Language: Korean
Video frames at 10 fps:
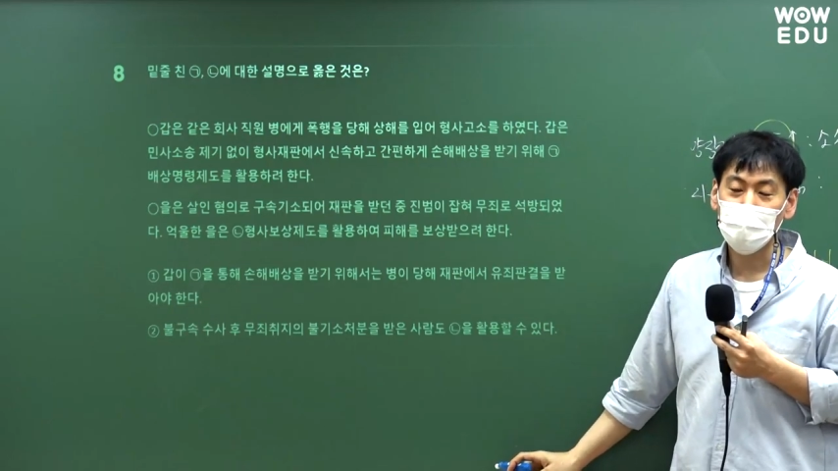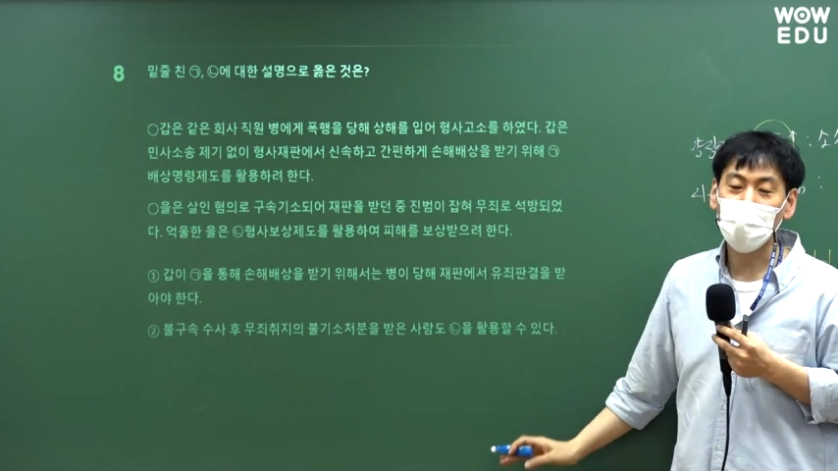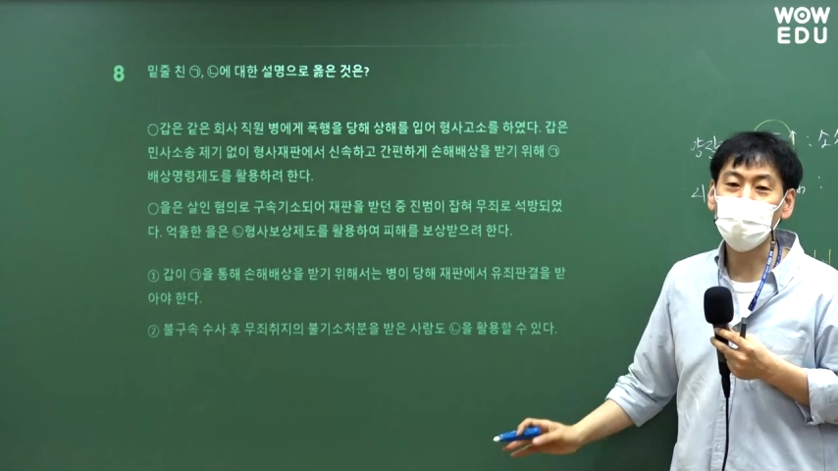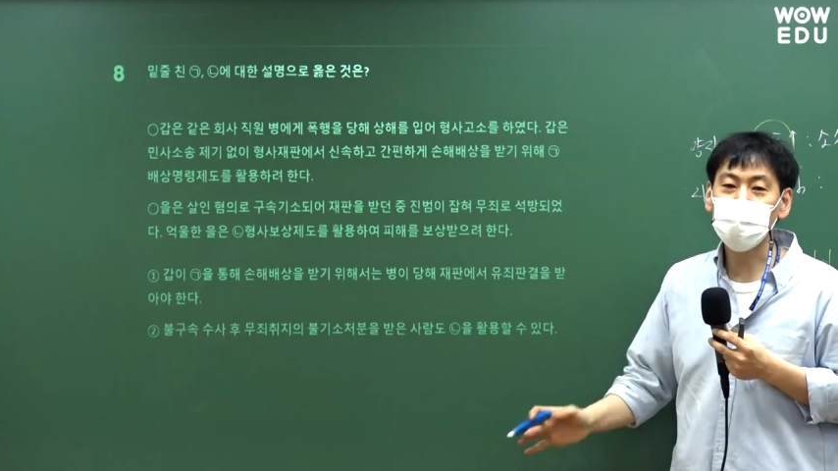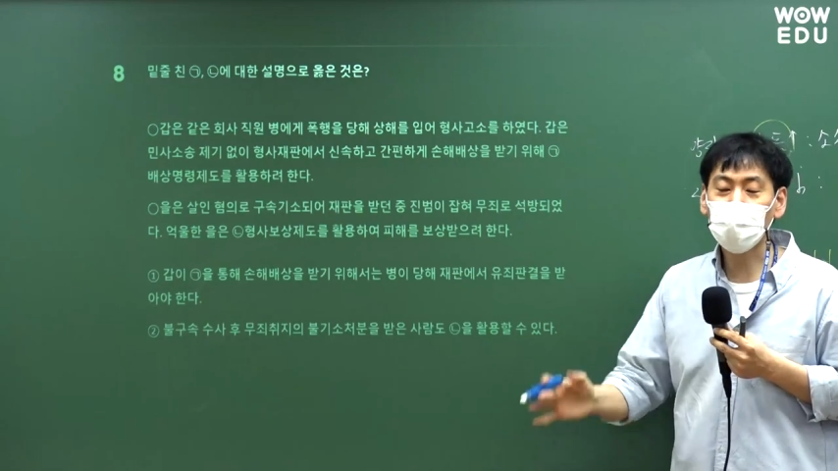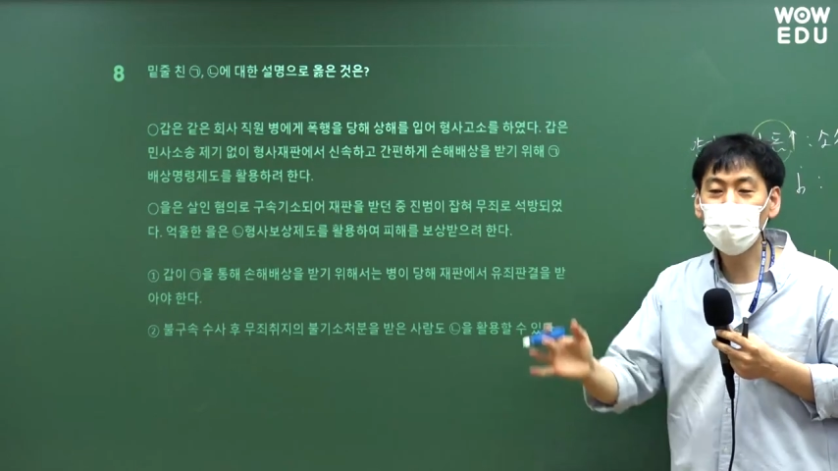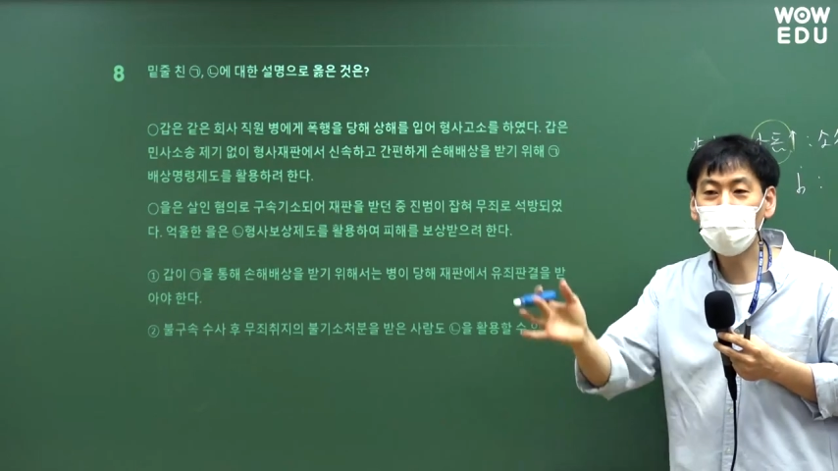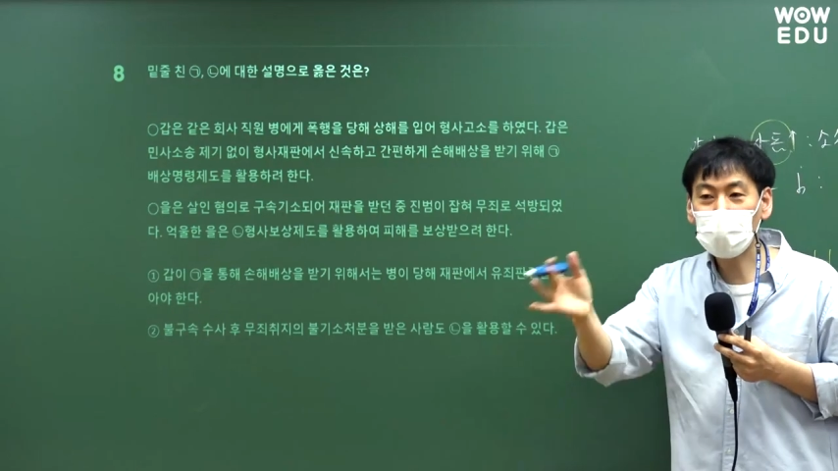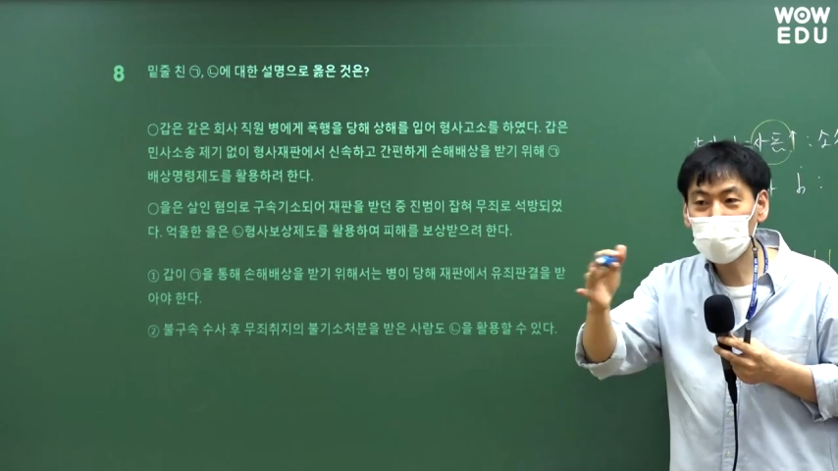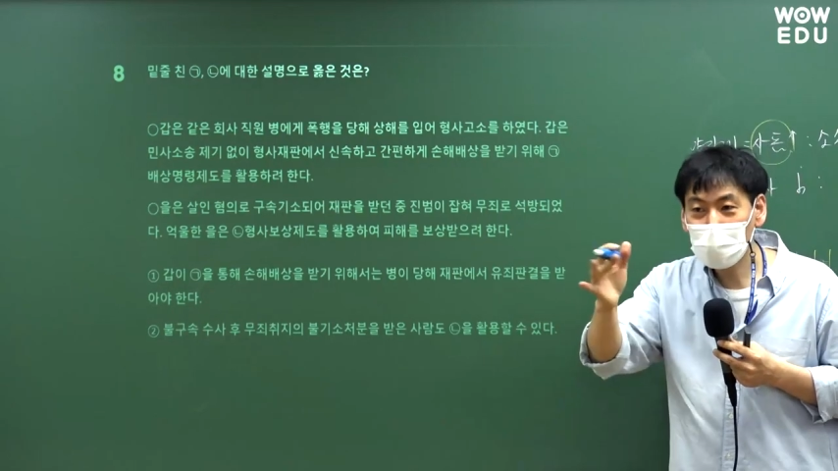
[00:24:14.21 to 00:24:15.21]
법조문
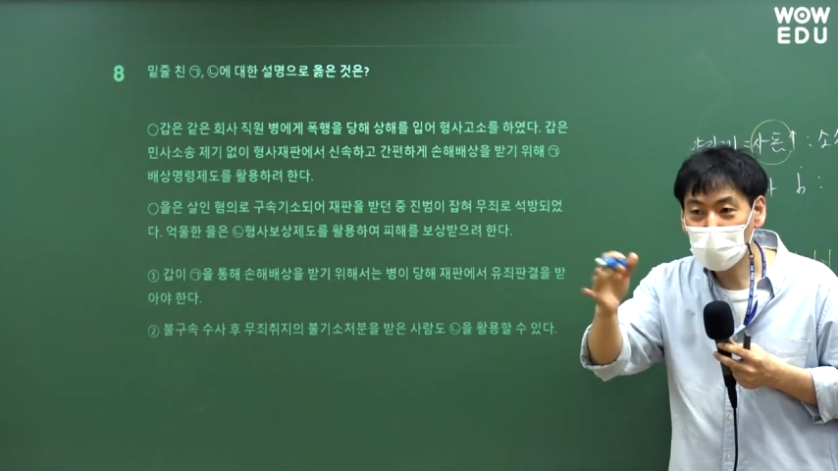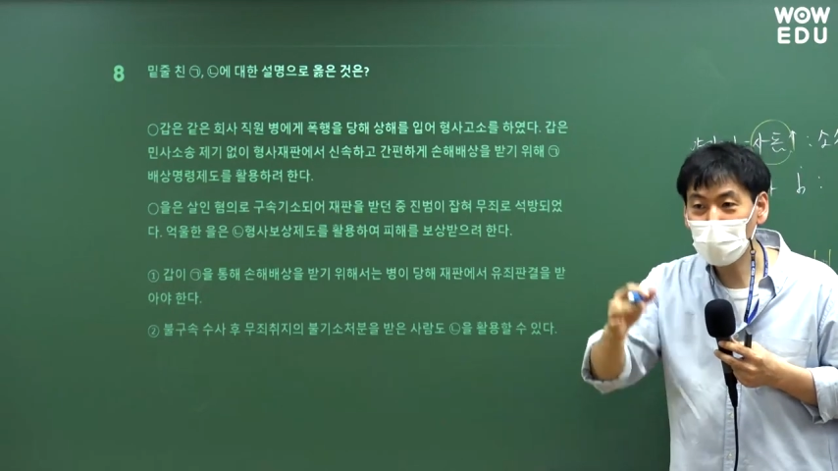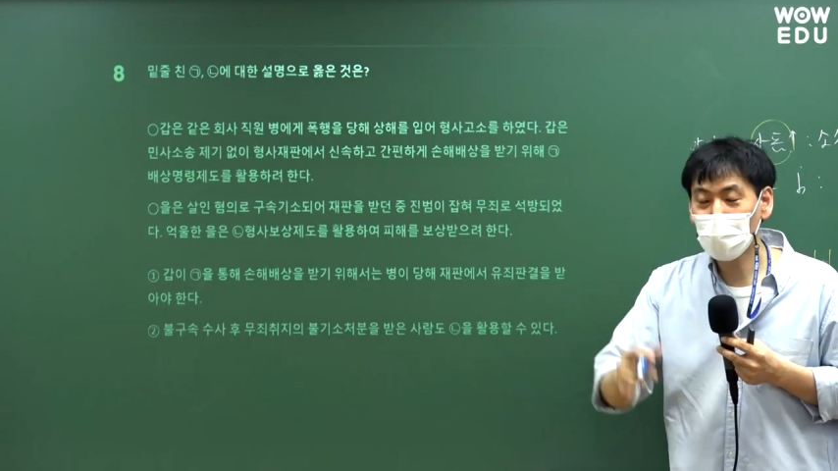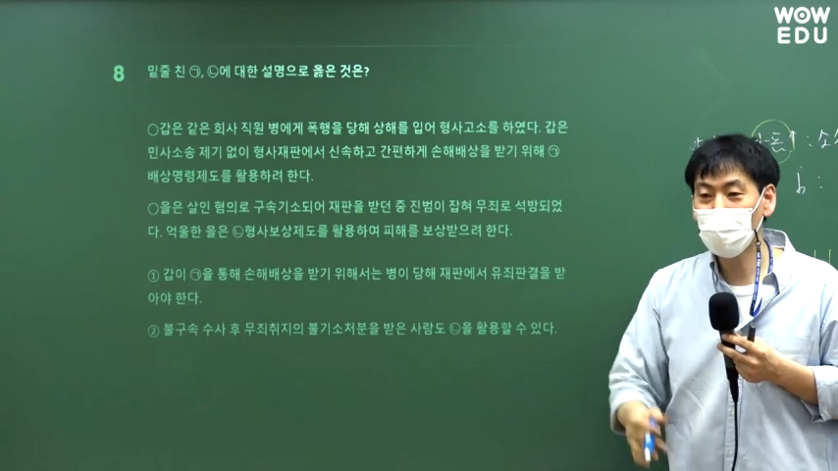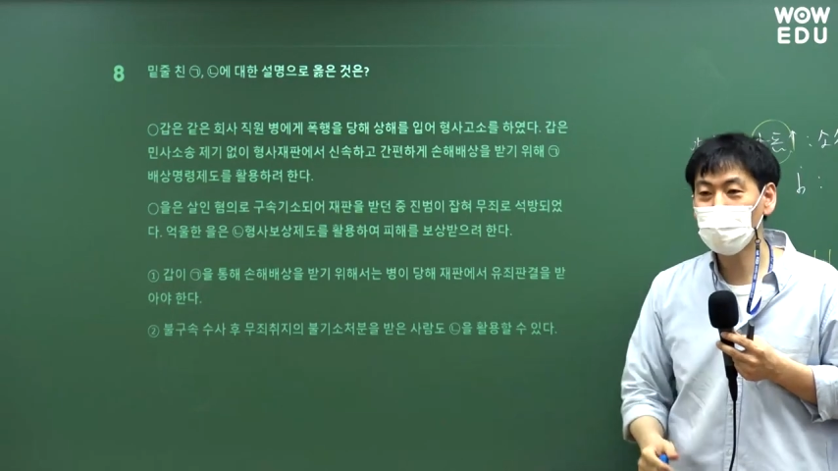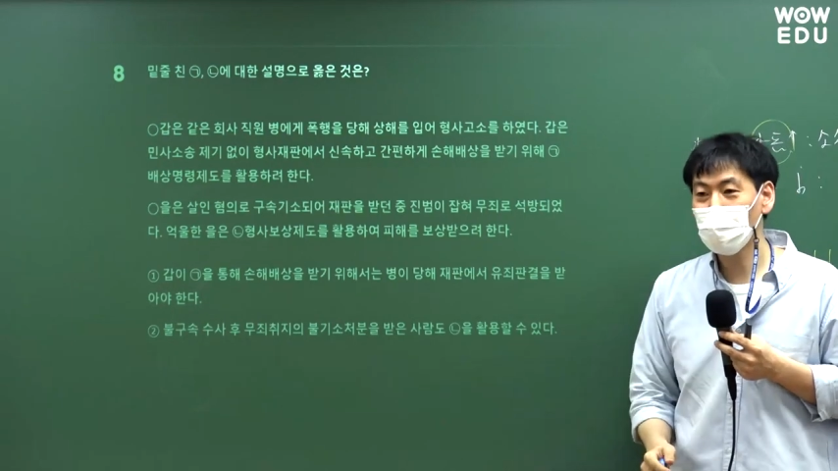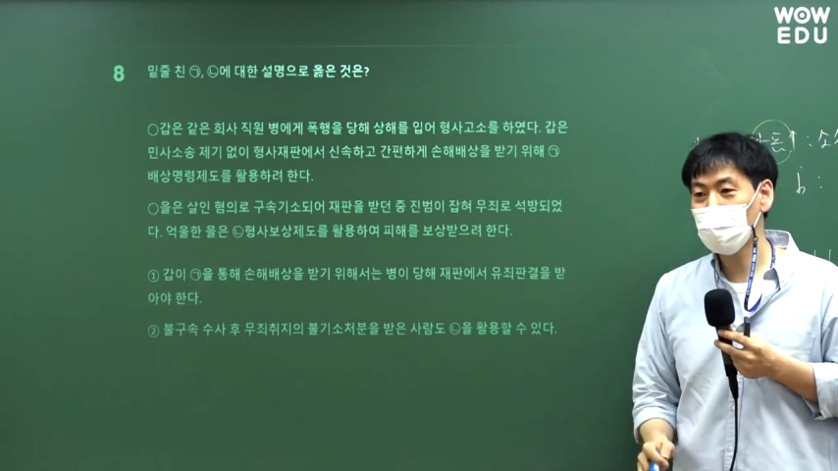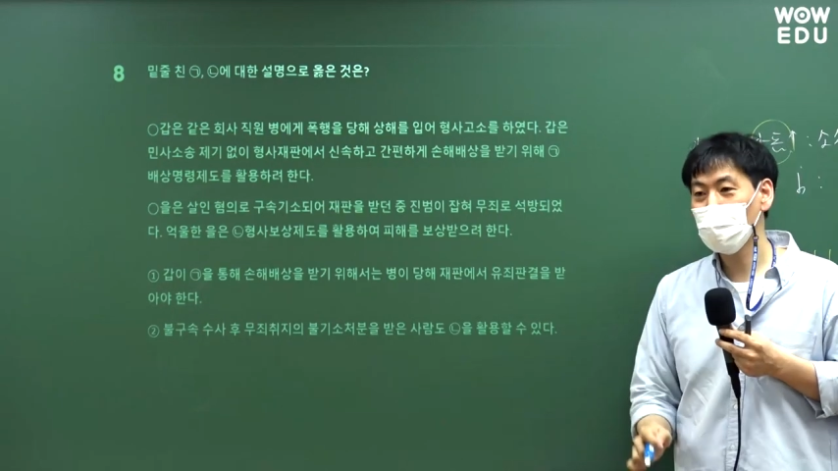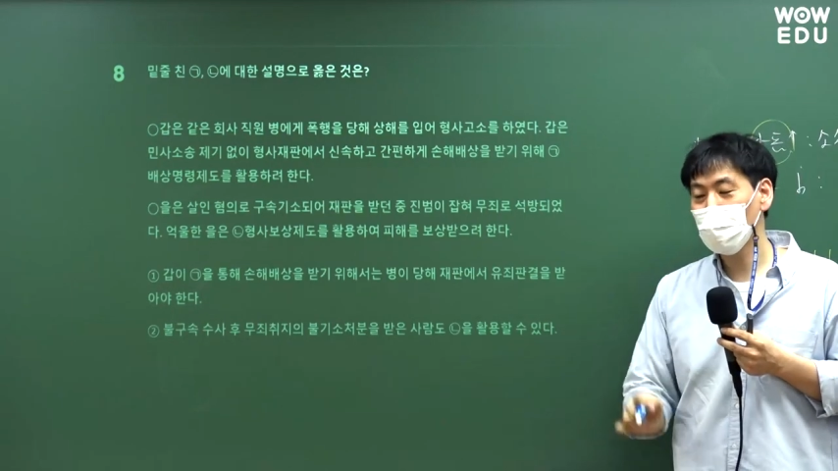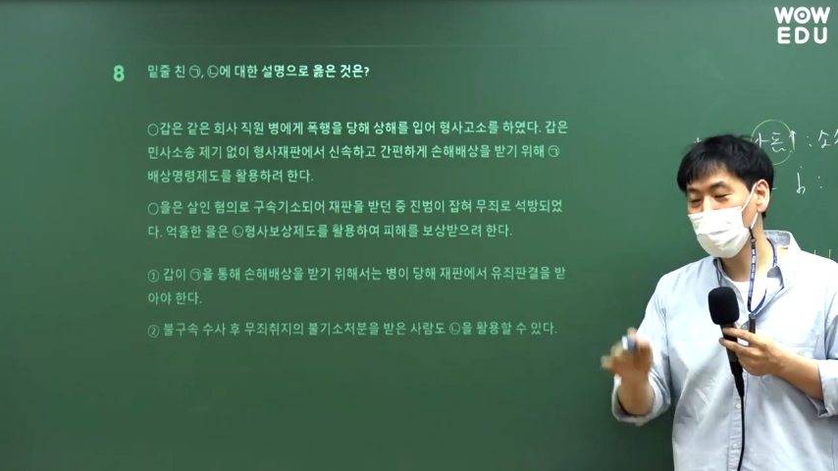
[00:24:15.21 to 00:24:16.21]
막 뒤져 샀고 법조문
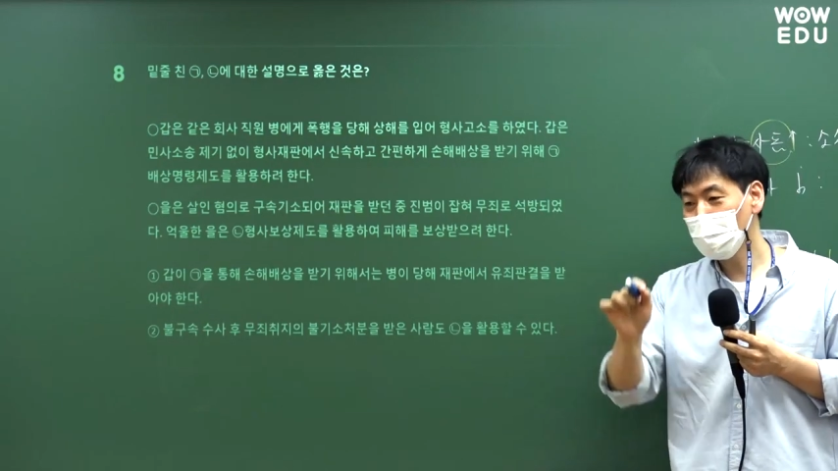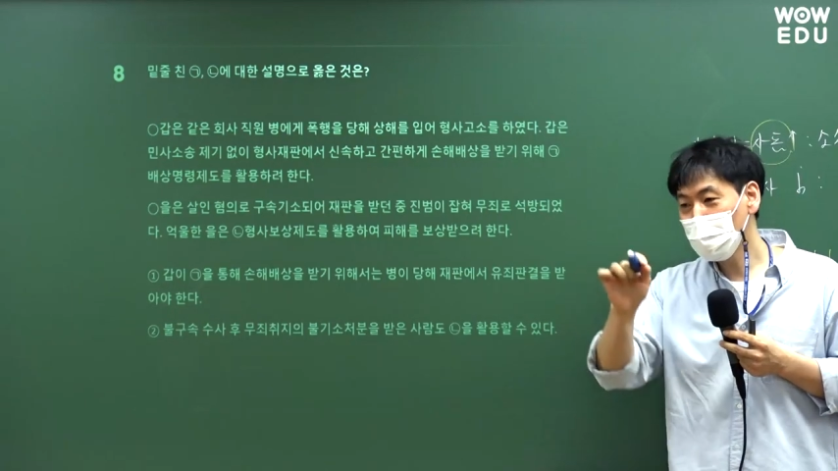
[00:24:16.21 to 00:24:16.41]
뒤져 샀고 이거